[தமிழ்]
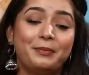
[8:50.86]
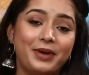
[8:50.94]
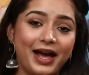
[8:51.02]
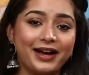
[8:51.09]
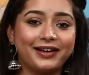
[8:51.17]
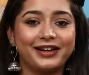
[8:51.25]

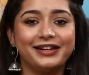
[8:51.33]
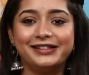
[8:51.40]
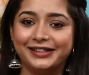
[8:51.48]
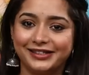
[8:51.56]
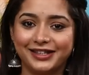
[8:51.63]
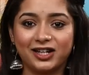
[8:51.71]
பிளாக்
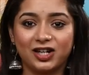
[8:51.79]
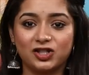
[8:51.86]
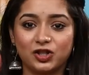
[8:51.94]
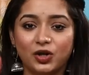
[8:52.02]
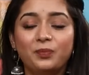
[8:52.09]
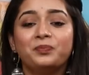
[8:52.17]
ரைஸ் ஈஸியாக
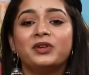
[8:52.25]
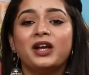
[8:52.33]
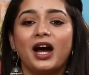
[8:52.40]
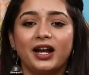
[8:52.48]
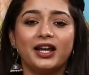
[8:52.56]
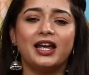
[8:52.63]
கிடச்சிரும்
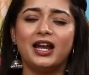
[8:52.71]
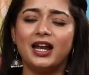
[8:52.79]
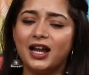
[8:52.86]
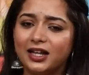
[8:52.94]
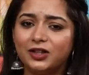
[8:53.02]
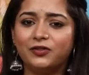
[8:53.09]
ஆனால்
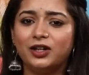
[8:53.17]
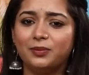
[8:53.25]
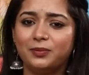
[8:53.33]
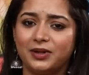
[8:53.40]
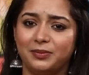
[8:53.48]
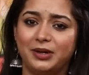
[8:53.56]
எல்லாத்த விட
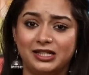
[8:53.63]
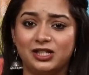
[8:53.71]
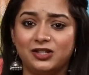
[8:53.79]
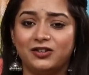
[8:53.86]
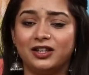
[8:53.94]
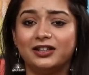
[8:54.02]

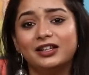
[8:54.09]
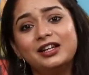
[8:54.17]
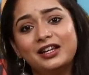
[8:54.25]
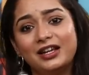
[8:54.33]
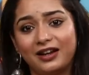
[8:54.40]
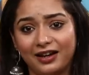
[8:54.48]
பெஸ்ட்டு வந்து
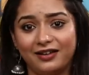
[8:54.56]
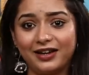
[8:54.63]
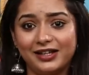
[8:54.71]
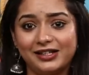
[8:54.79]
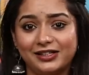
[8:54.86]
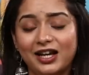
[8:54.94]
ரெட்
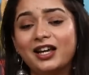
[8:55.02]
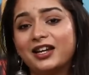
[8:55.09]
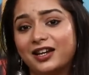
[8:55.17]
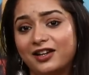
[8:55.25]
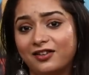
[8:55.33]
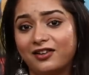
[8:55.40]
ரைஸ் தான்
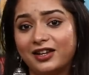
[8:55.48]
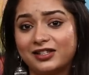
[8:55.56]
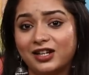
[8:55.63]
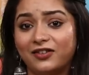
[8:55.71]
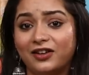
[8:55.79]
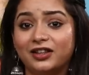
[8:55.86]
ரெட்
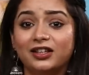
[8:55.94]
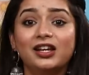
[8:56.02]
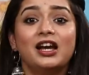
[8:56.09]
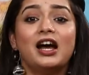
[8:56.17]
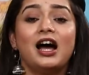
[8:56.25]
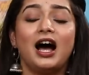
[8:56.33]
ரைஸில் வந்து
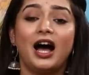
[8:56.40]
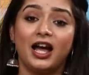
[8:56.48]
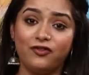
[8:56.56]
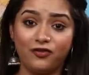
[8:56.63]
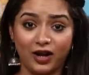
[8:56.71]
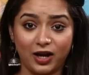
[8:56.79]

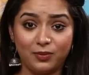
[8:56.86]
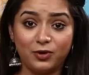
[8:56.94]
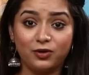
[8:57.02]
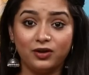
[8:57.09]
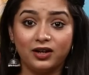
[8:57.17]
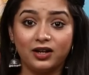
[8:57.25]
ஹை
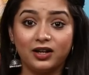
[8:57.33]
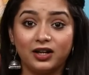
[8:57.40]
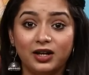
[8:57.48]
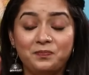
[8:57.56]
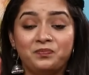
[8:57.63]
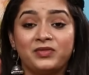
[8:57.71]
ஃபைபரும்
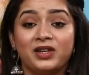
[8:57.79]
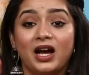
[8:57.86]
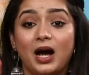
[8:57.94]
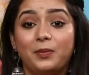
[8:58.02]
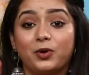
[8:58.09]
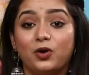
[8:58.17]
இருக்குது
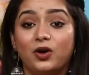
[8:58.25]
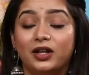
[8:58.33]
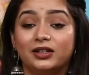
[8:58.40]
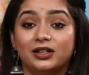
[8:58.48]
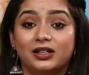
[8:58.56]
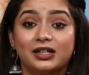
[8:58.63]
அப்புறம்
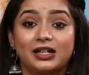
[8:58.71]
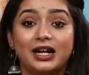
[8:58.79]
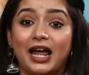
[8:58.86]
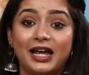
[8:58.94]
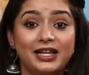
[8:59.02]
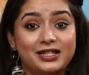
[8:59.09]
அந்த
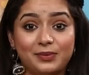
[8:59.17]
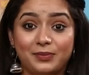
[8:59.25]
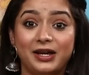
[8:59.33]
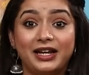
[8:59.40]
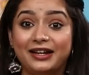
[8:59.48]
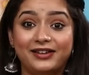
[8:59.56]

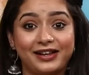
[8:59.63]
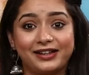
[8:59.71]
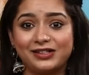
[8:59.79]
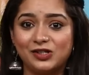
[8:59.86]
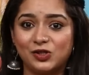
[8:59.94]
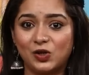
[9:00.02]
கிளைசமிக்
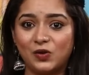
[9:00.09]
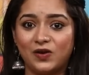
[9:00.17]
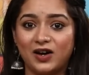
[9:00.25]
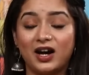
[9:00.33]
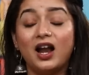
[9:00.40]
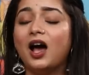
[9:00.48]
இன்டெக்ஸ்ன்னு
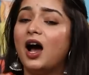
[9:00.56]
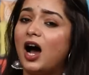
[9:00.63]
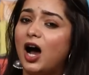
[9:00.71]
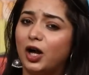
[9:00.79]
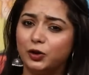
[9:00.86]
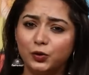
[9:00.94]
சொல்லுவாங்கல்ல
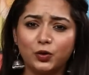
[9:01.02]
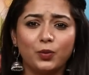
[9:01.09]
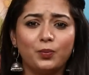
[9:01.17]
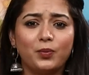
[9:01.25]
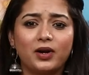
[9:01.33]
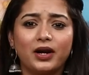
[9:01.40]
அதுவும் ரொம்ப